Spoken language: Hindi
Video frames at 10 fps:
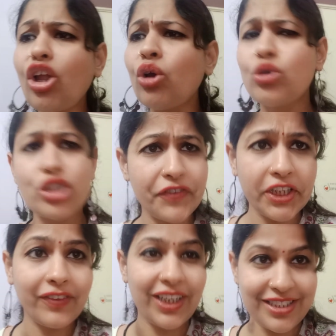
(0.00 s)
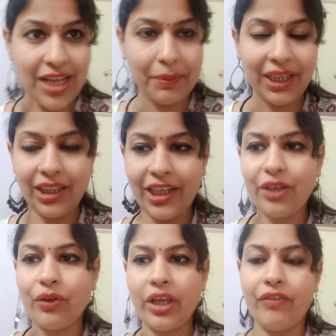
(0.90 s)
कुछ व्रत वाले सामान लाने
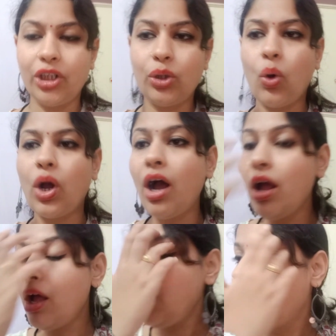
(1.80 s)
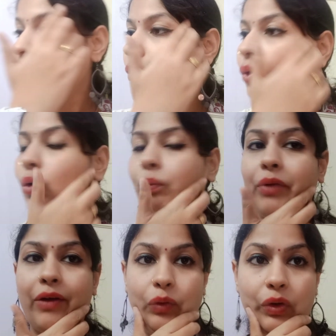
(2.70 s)
क्योंकि व्रत होगा तो
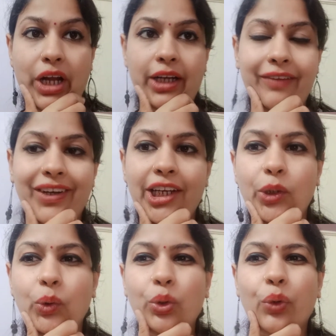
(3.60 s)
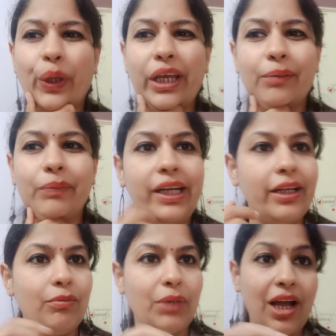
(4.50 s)
मैं वो लाने वाली हूँ क्योंकि
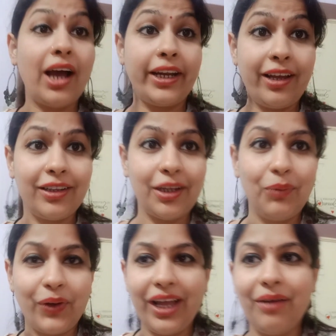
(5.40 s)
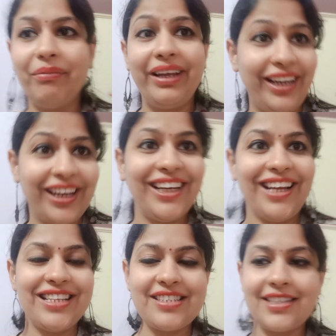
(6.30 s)
मेरे मखाने ख़त्म हो गए महीने का
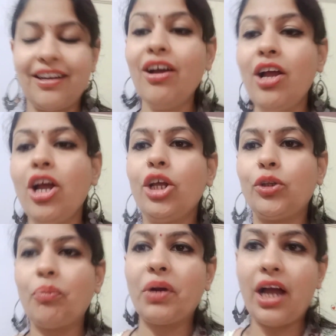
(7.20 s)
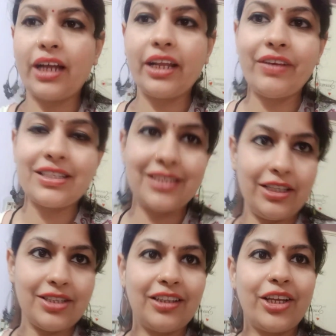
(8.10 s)
लास्ट है ना तो मखाने वैसे ही
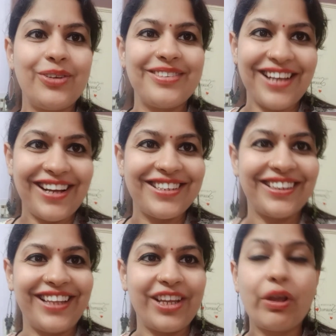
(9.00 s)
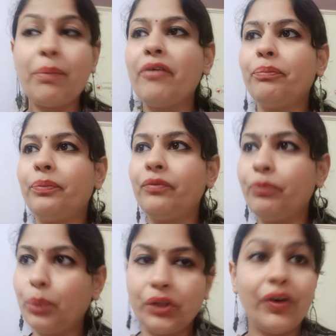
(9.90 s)
ज़्यादा यूज़ आ जाते हैं क्योंकि मैं
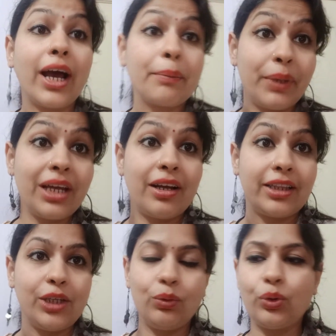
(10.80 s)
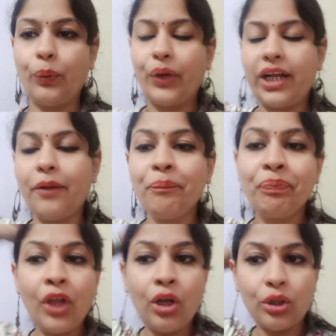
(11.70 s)
बुधवार भी करती हूँ तो है ना
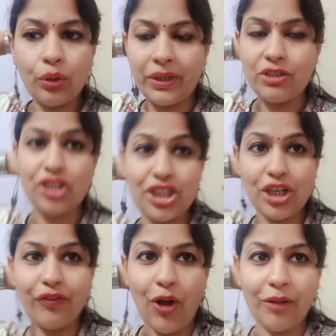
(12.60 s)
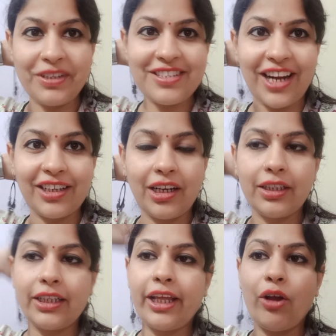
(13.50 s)
तो मैंने सोचा चलो व्लॉग भी स्टार्ट कर
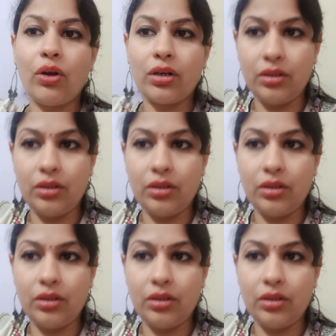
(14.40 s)
देते हैं और